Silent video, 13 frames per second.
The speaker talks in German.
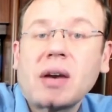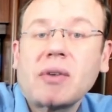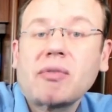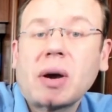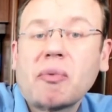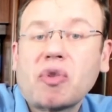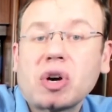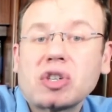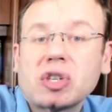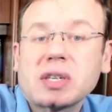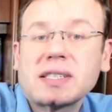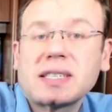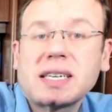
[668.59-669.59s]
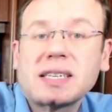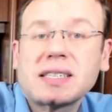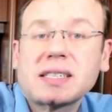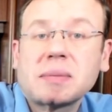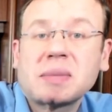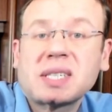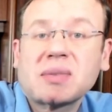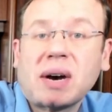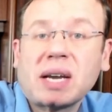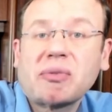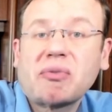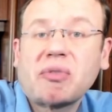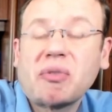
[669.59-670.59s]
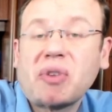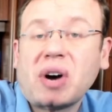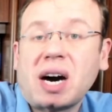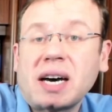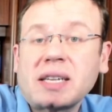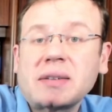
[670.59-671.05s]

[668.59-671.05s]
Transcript: Wir haben vorhin schon gesehen, es gibt zwei Verfahren